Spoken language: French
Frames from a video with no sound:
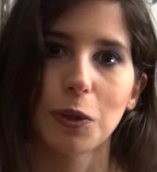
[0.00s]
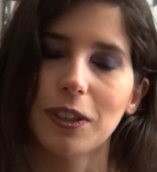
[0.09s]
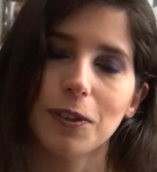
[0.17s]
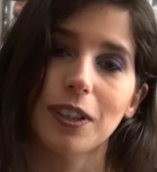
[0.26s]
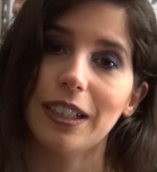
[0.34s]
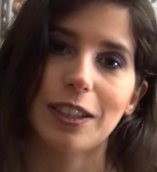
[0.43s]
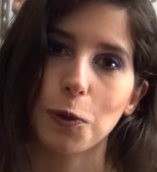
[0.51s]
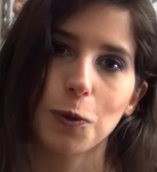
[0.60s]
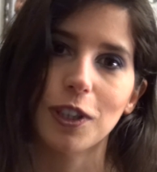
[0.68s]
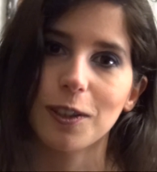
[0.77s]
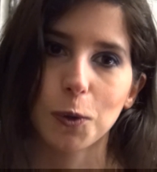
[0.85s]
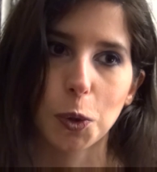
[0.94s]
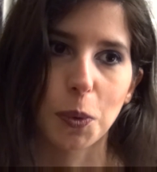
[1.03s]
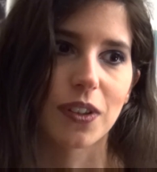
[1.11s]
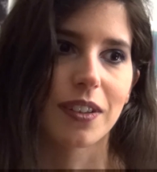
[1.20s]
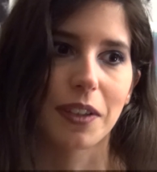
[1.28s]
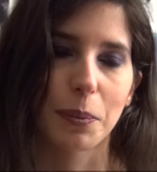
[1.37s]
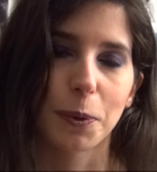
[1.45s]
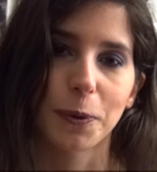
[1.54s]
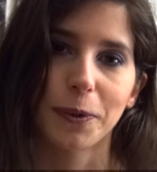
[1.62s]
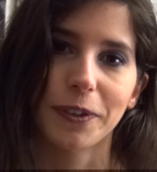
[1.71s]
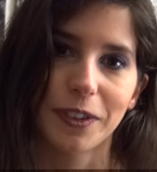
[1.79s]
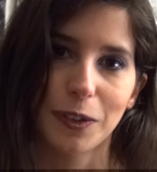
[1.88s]
Je suis désolée, là je dis ce que je pense, hein,
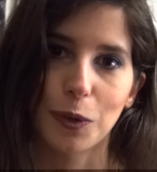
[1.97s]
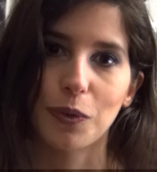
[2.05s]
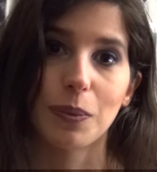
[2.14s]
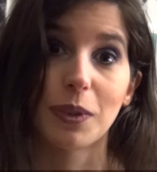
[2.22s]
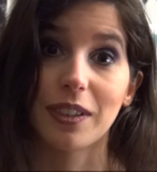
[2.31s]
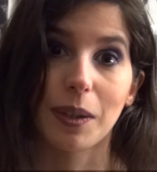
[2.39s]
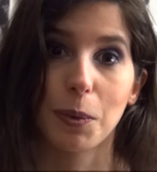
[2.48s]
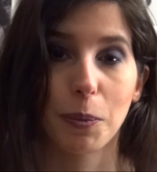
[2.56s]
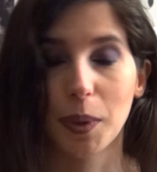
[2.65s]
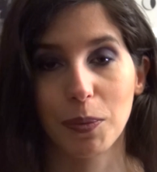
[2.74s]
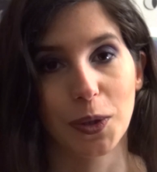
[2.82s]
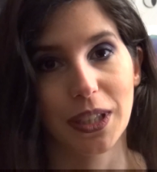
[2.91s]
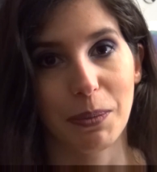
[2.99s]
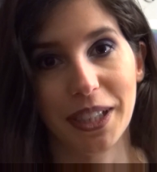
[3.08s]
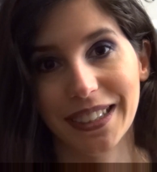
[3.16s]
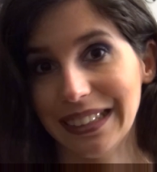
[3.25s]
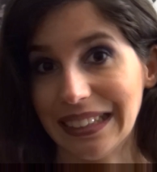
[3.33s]
vraiment, euh, ce film c'est vraiment pas possible.